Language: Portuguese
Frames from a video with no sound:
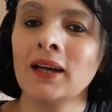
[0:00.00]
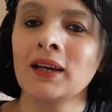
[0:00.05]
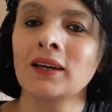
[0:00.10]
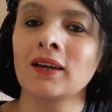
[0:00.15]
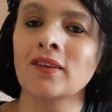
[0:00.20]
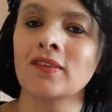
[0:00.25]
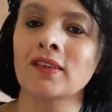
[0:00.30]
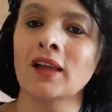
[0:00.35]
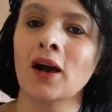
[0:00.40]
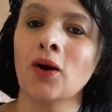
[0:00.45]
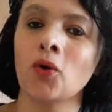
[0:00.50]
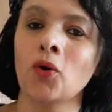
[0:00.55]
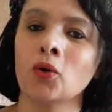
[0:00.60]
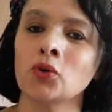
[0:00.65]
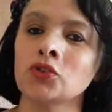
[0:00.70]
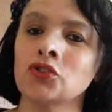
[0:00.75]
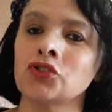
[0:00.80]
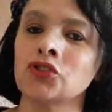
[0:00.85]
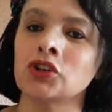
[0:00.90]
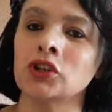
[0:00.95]
que está
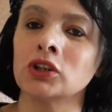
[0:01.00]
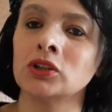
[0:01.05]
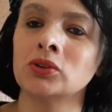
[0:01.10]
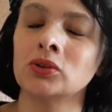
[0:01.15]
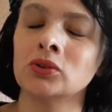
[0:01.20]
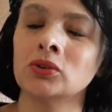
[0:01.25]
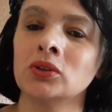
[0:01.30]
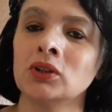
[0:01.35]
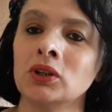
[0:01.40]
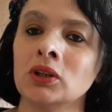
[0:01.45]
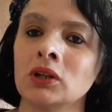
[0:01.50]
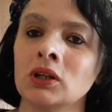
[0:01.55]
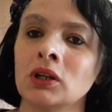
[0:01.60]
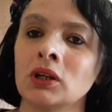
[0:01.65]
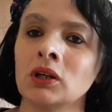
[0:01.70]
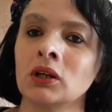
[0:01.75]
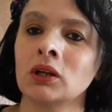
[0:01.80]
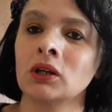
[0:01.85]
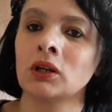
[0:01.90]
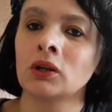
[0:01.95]
contido
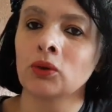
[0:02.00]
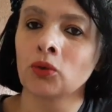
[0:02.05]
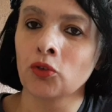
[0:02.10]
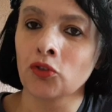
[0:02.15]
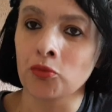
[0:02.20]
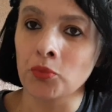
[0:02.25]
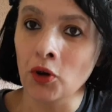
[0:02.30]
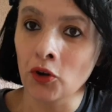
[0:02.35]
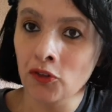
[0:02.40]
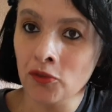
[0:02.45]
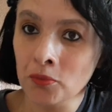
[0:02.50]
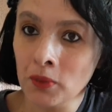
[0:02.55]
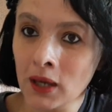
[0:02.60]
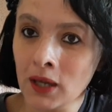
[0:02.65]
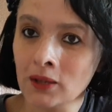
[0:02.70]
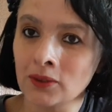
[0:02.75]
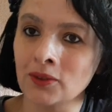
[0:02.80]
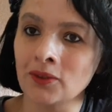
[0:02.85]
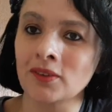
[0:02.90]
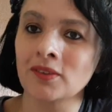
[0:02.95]
os meus
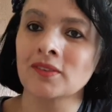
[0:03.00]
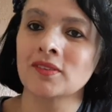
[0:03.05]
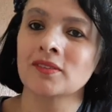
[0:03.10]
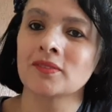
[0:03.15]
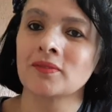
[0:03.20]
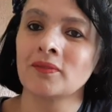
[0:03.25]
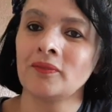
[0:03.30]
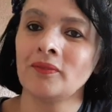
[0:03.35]
medos,